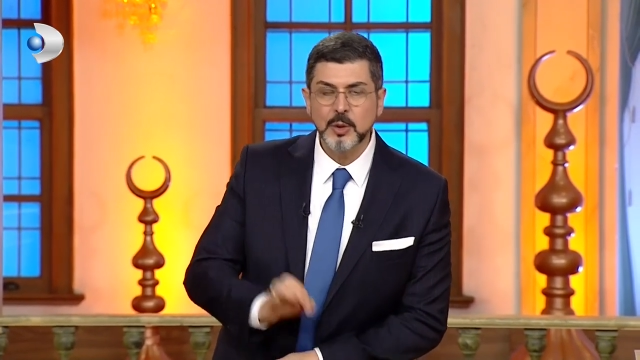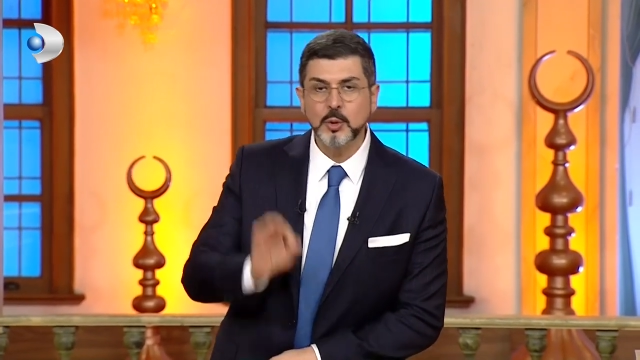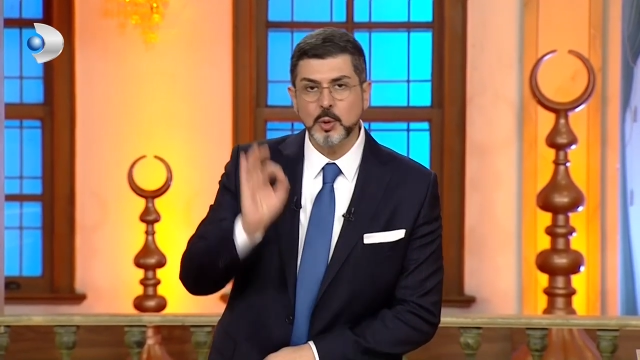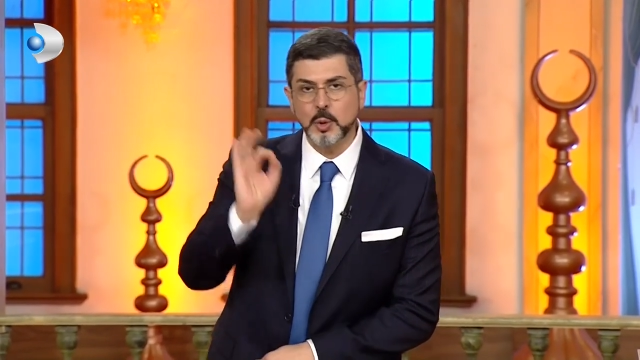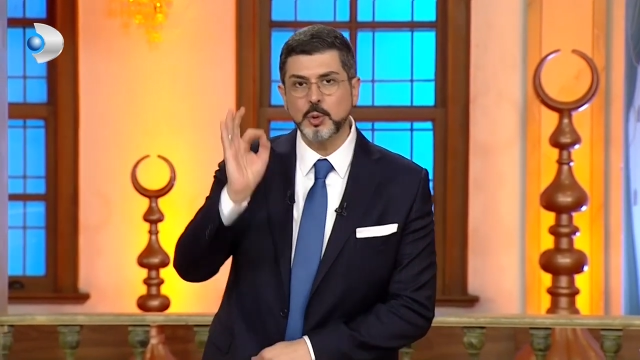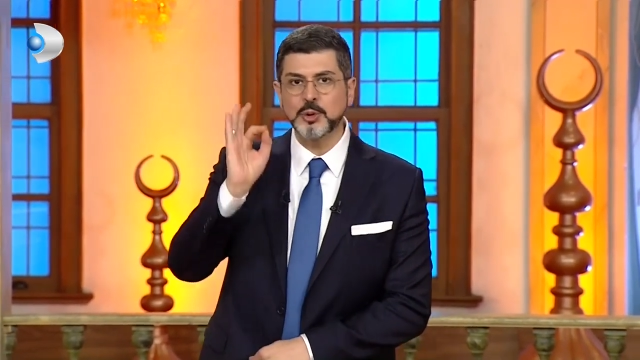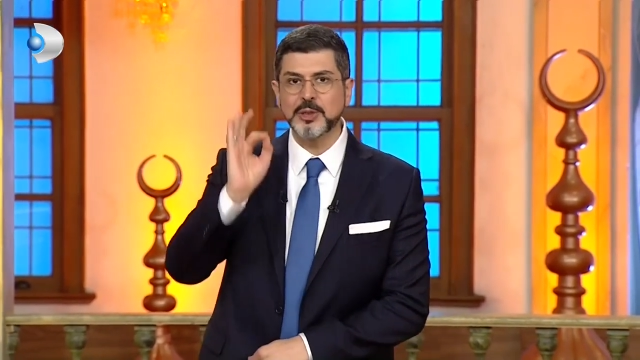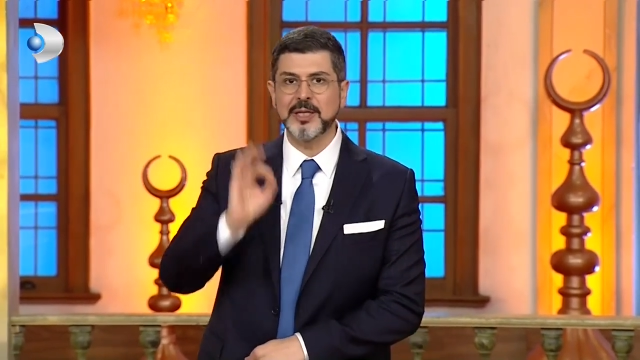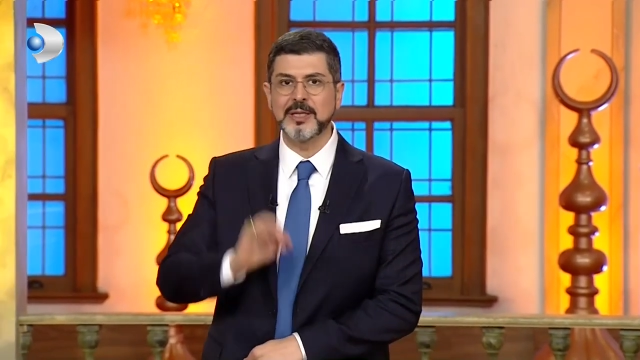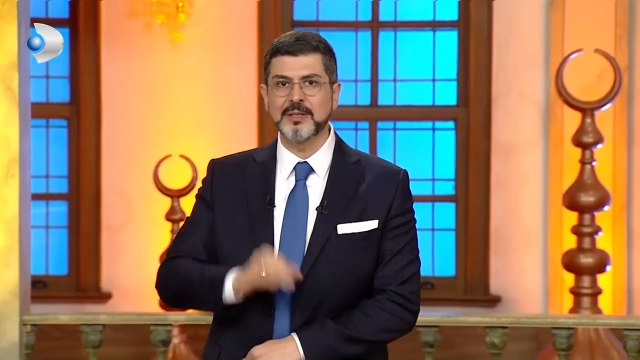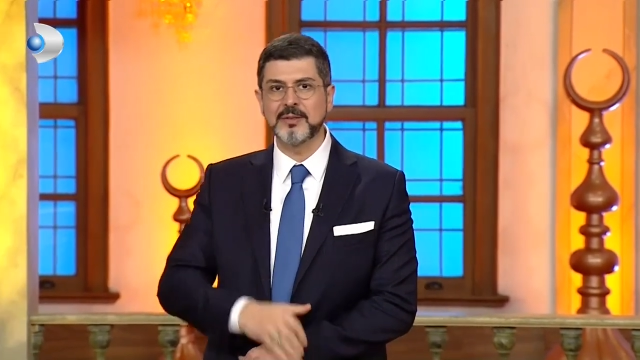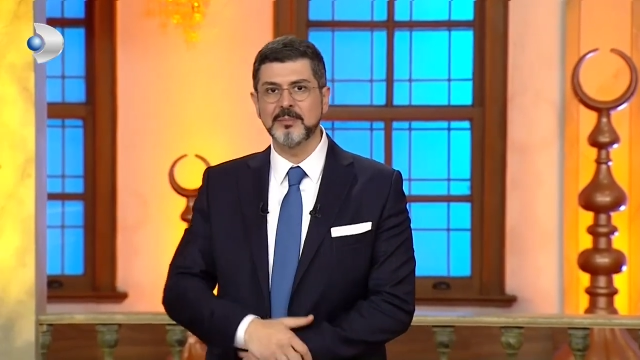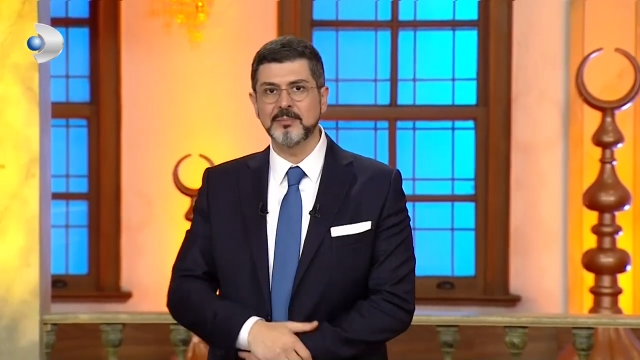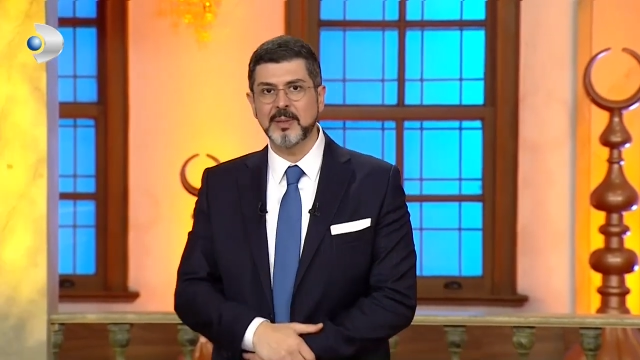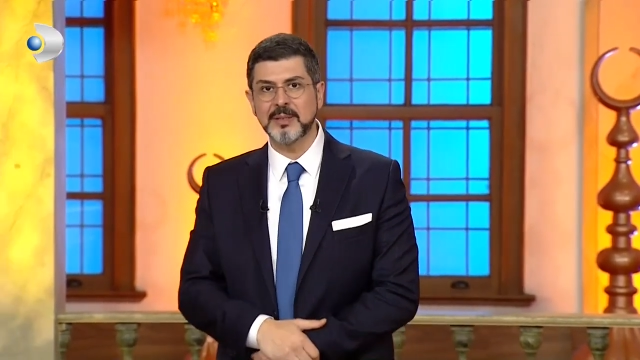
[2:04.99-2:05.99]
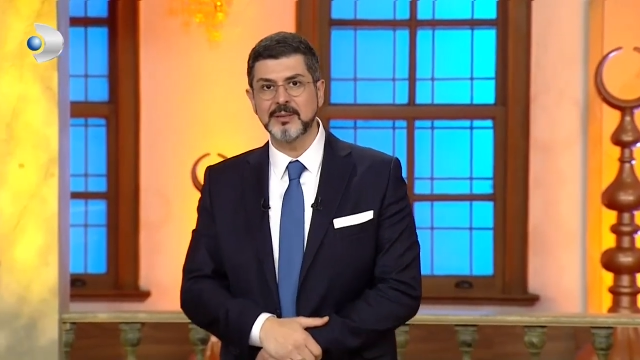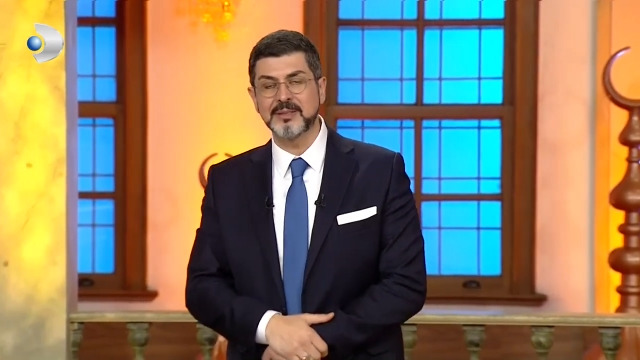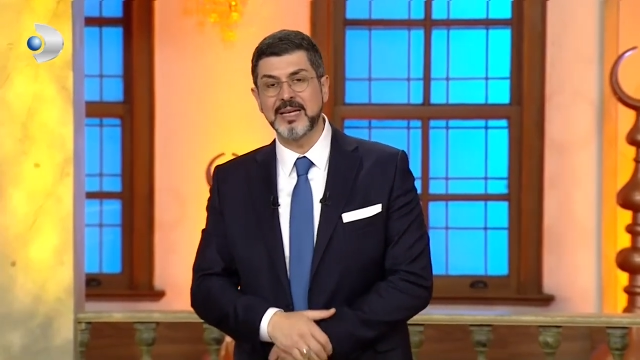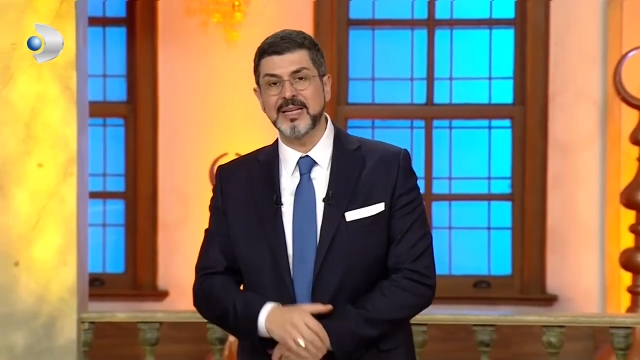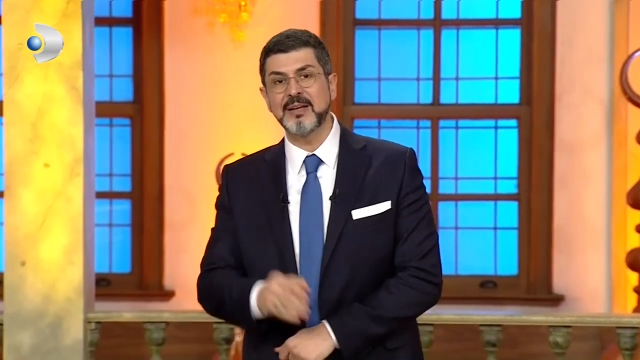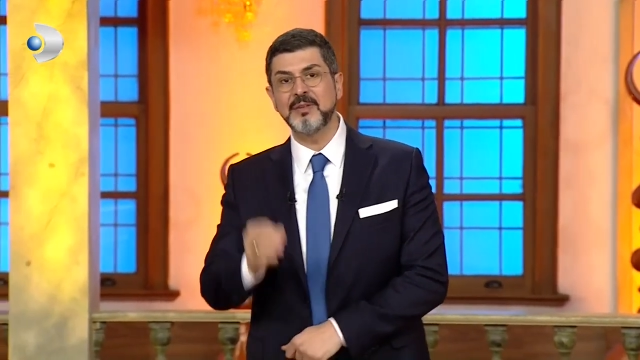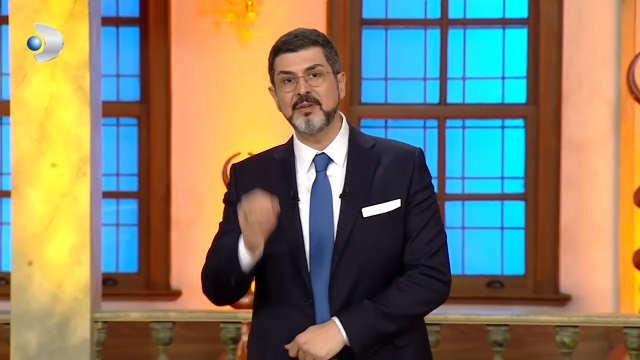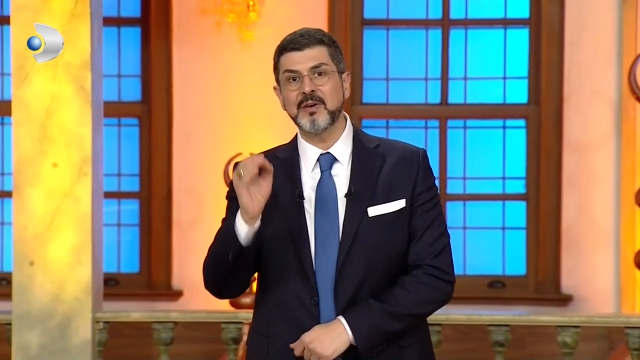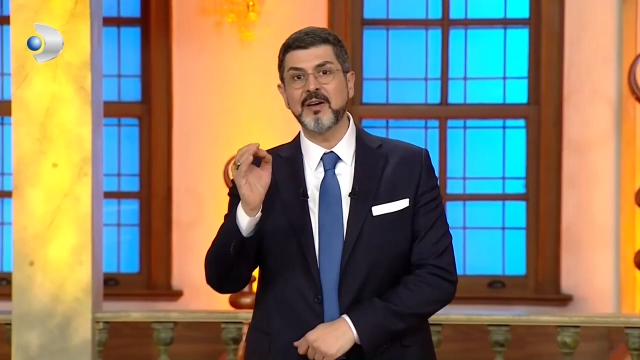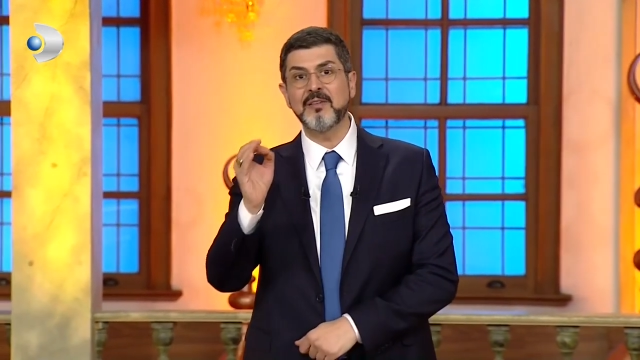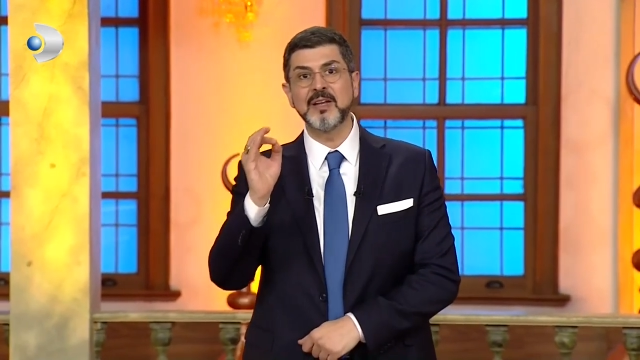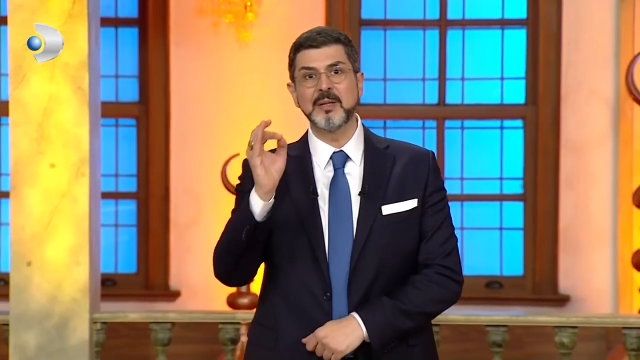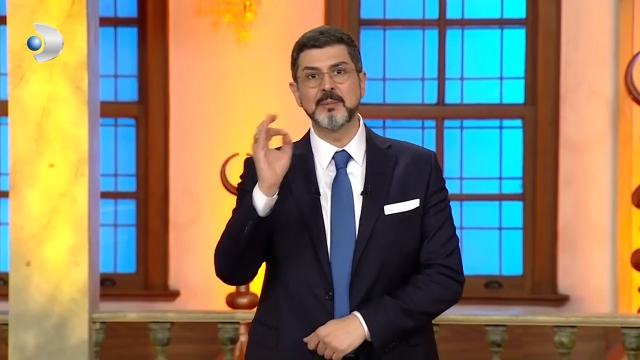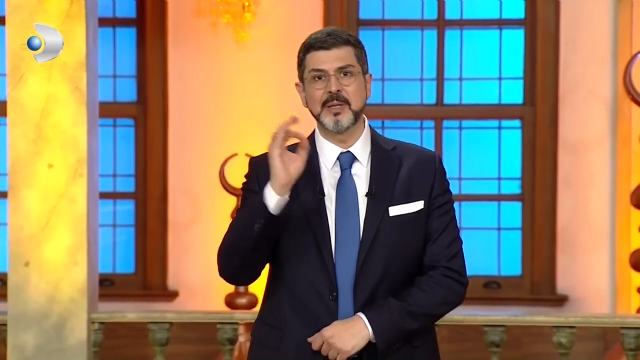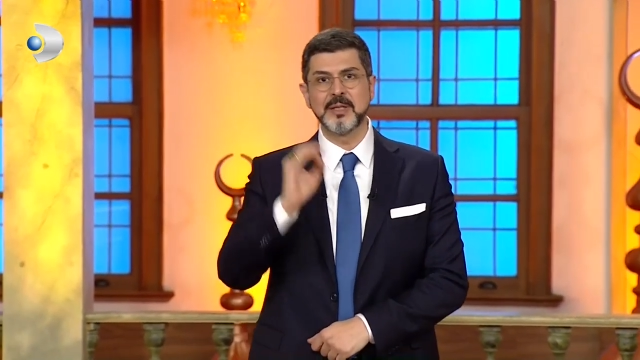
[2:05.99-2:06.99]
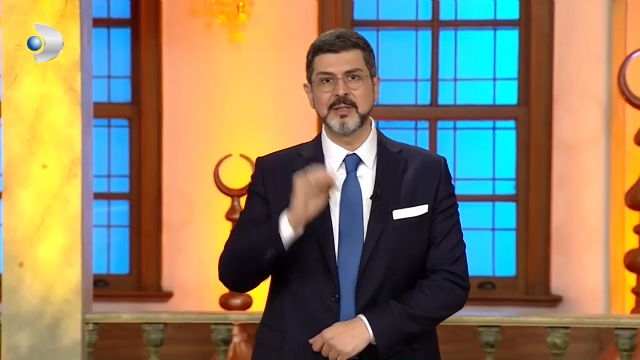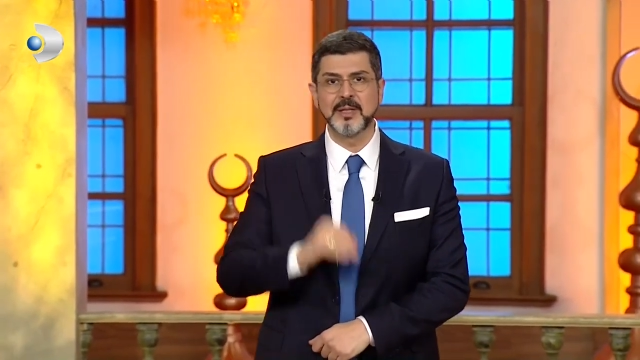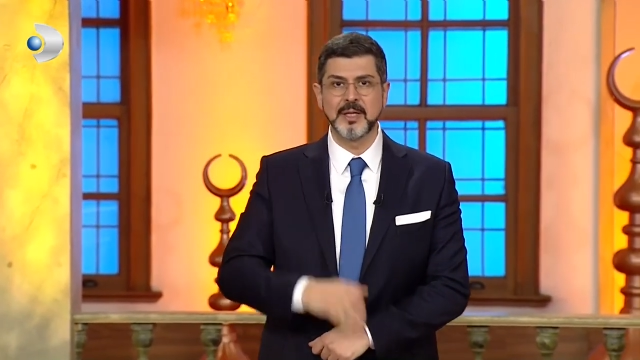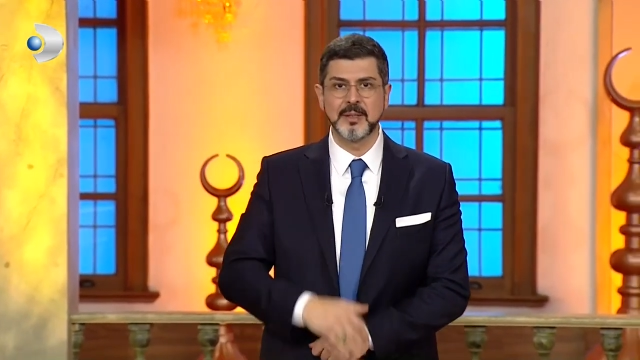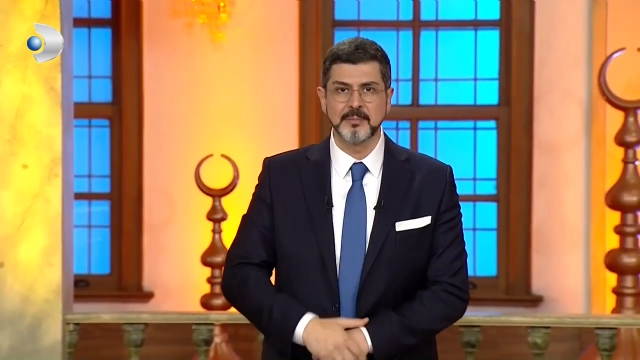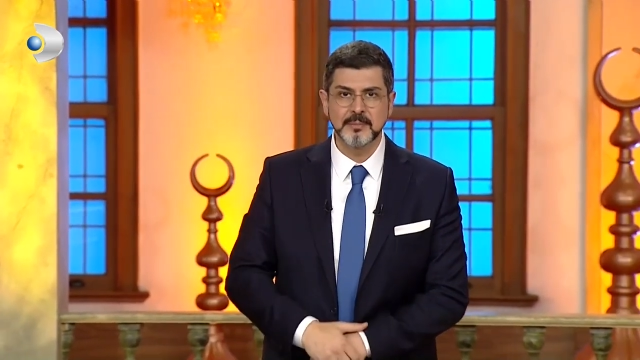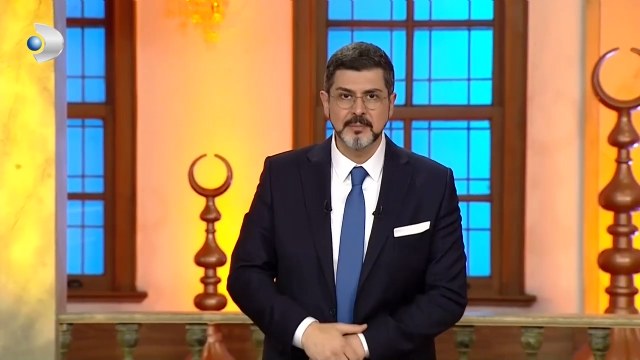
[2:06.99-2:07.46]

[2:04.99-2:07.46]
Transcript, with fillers: Kudüs'e gittim ben. Tel Aviv havalimanındayım.